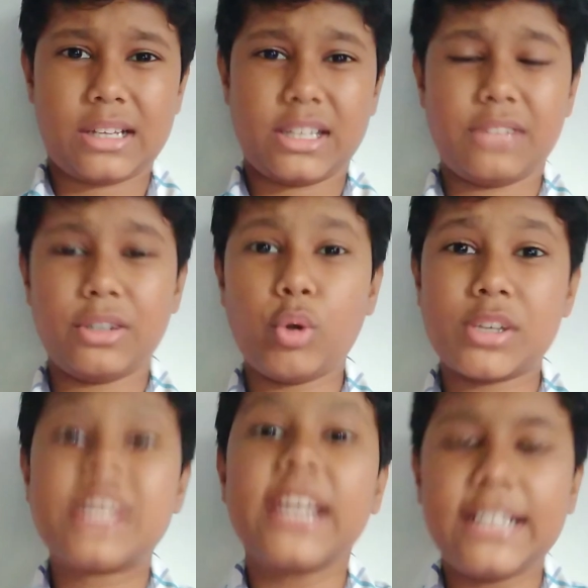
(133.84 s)
இது வந்து ஒரு
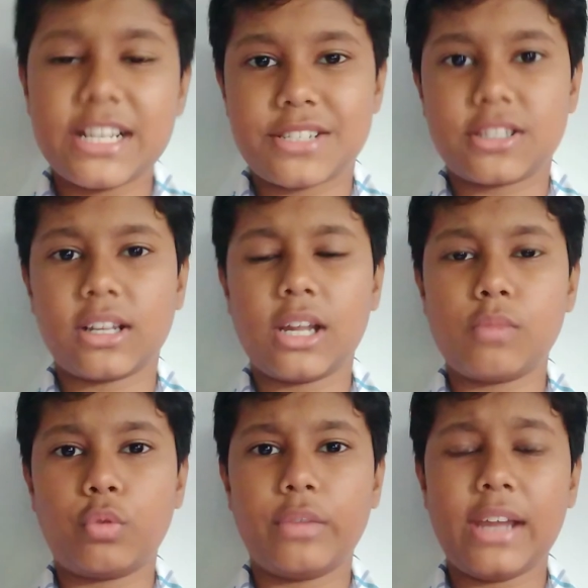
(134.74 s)
சீட்டேஜ் த்ரில்லர்
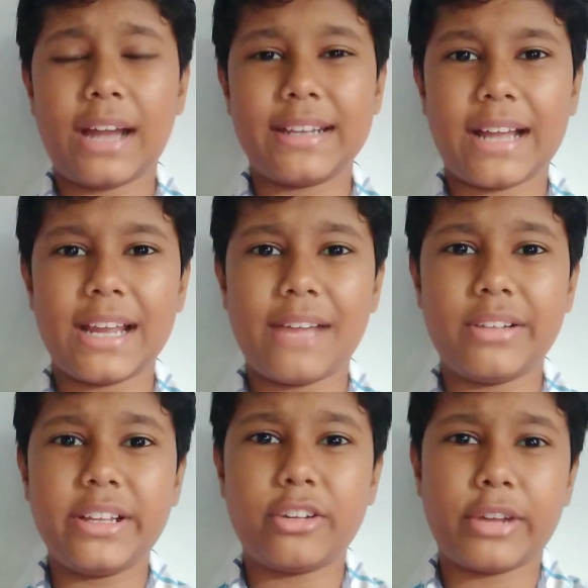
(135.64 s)
மூவி அதனாலேயே
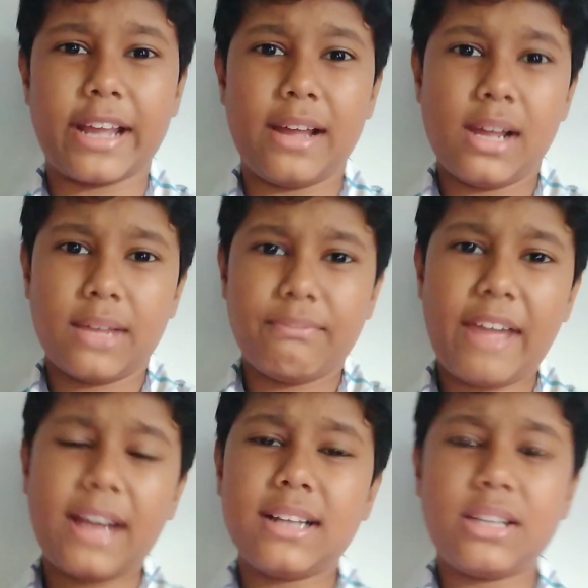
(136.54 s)
வந்து இதோடைய
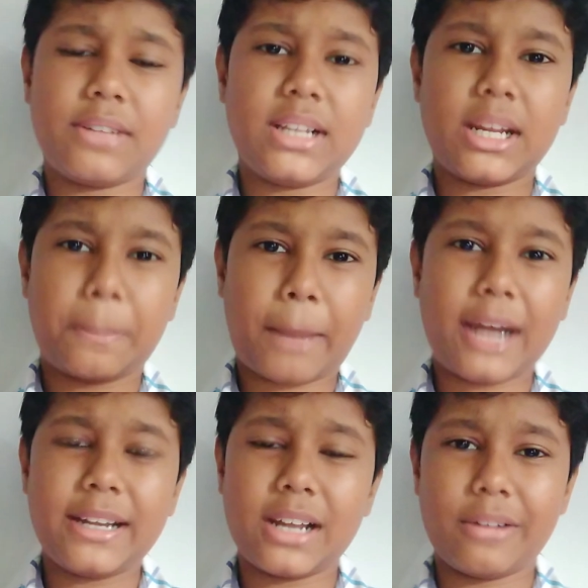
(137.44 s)
வேகத்தை வந்து அந்த
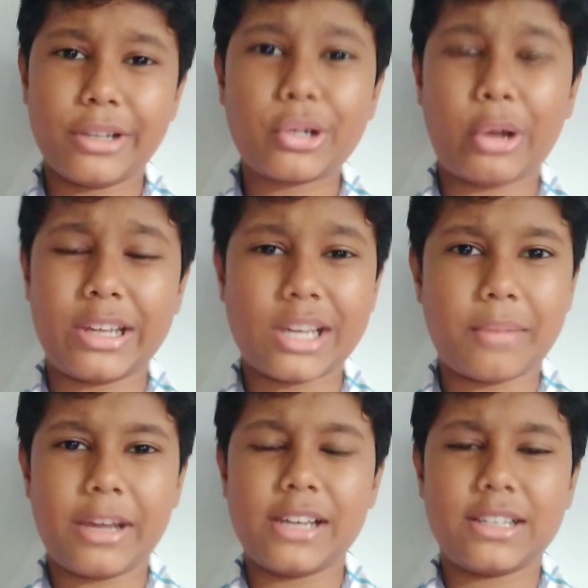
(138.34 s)
பாட்டுகள் வந்து குறைக்கிற
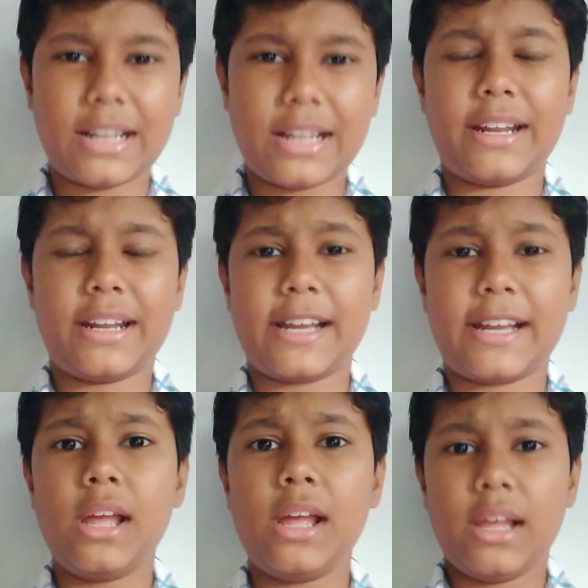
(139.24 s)
மாதிரி இருக்குதுன்னு நான்
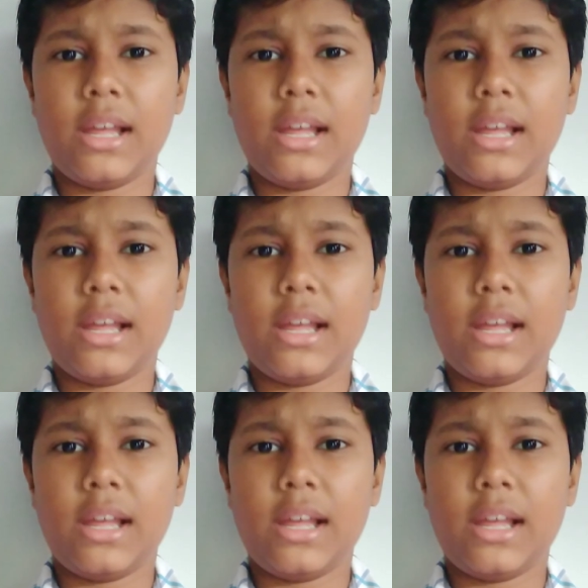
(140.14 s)
நினைக்கிறேன்